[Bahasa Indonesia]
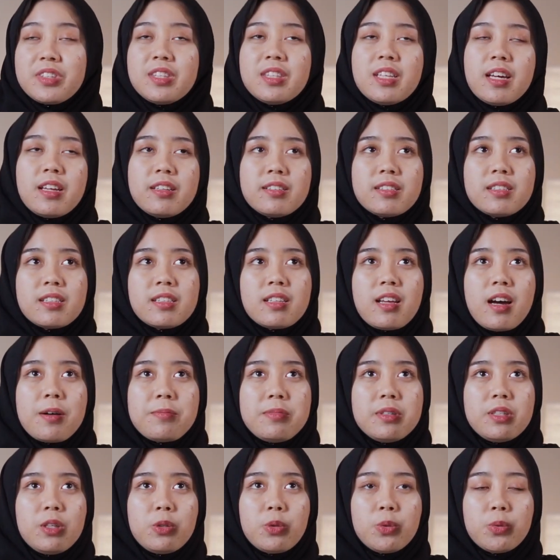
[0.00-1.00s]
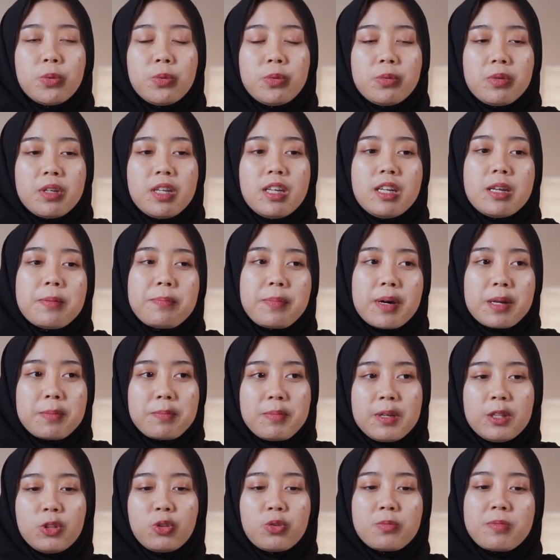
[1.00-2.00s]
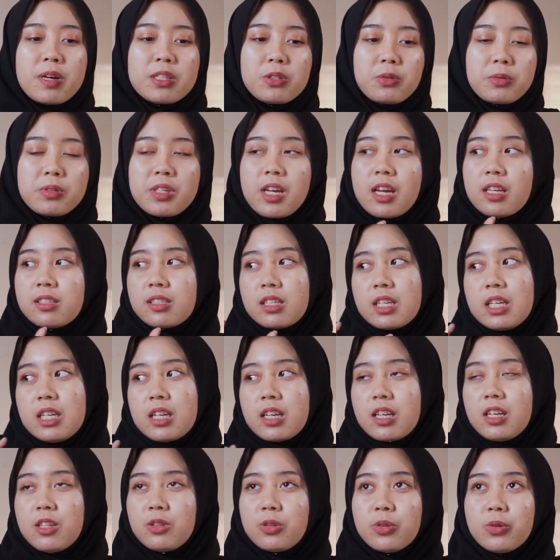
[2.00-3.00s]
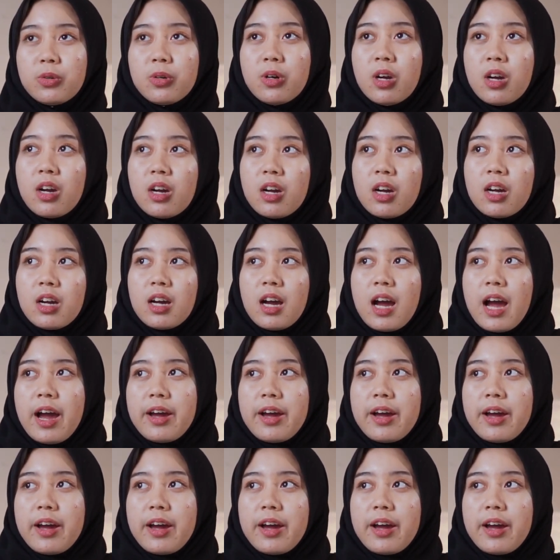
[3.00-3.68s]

dan abis itu di depan pintu masuknya sendiri itu hmm.